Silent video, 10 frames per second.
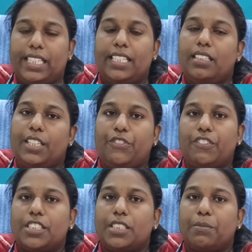க்ரீன் லீஃபி
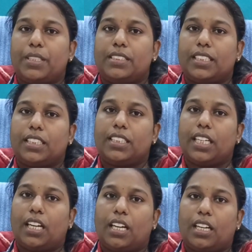வெஜிடபிள்ஸ் அதாவது
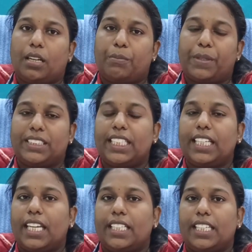கா பச்சை
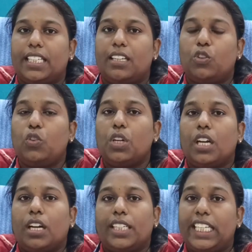காய்கறிகளும்
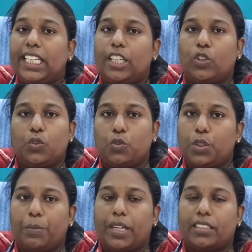கீரைகளும்
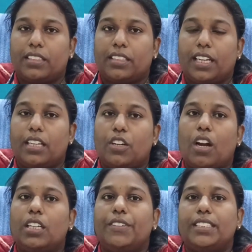கொடுக்க பழகுங்க
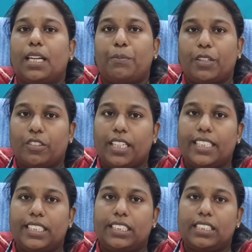நான்வெஜ் சாப்பிட்றவங்களா
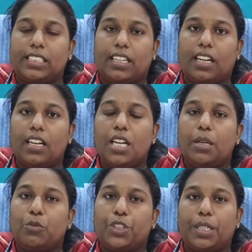இருந்தாங்கன்னா
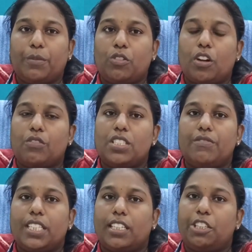முக்கியமாக
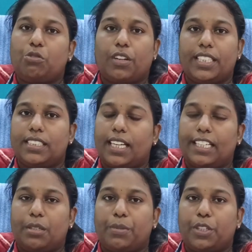நான்வெஜ் வீக்லி ட்வைஸ்
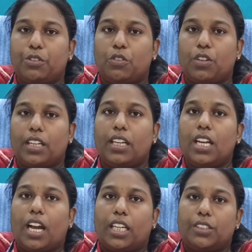ஆட் ஆன் பண்ணிக்கோங்க
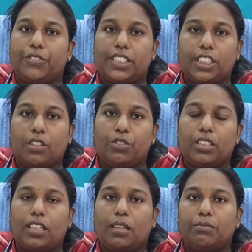அது ஃபிஷ்ஷாகவும்
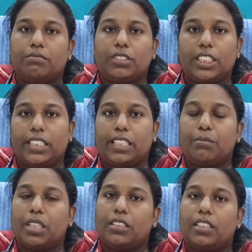இருக்கலாம்
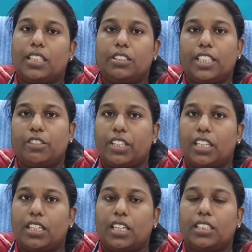சிக்கன் மட்டன் அது எது
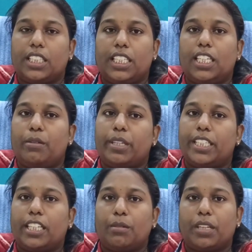வேணா இருக்கலாம் அந்த ஈரல்
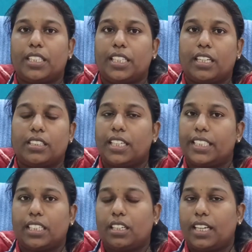மண்ணீரல் மாதிரியானது
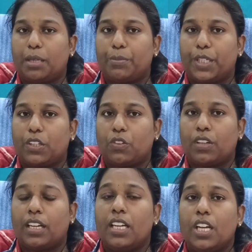ஐட்டங்கள் ஆட்
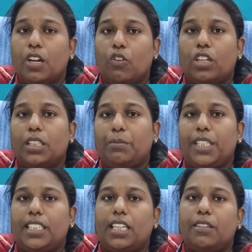பண்ணிக்கோங்க உங்களுக்கு
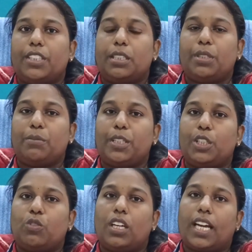மீட்டில் விட்டமின் பி
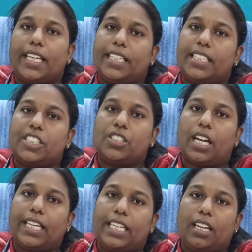டுவெல் அயன்
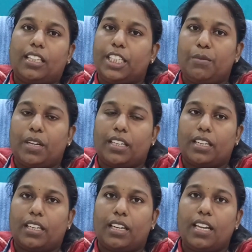அயன்லாம் அதிகமாக
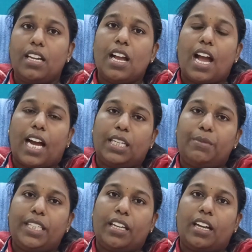இருக்கிறதுனால
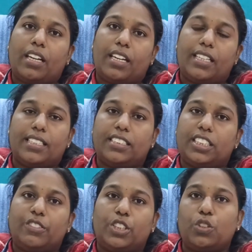அனிமியக்கான
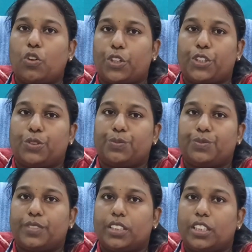ரிஸ்க் வந்து குறையும்
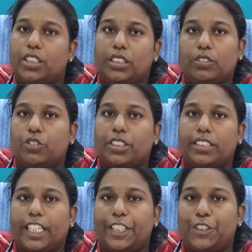
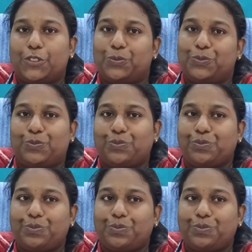தேங்க்யூ